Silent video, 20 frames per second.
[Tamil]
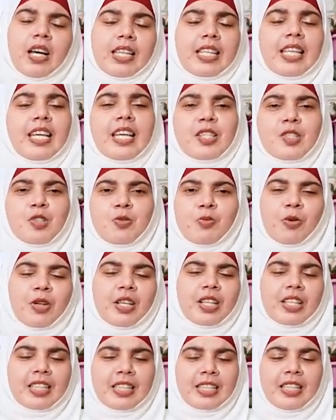அதிகரித்து
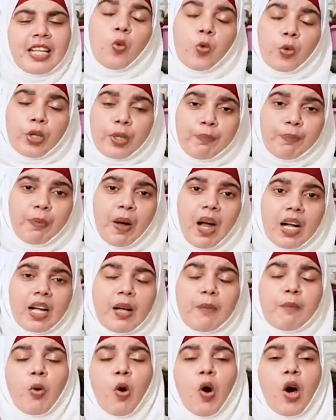போயிருக்கு குறிப்பாக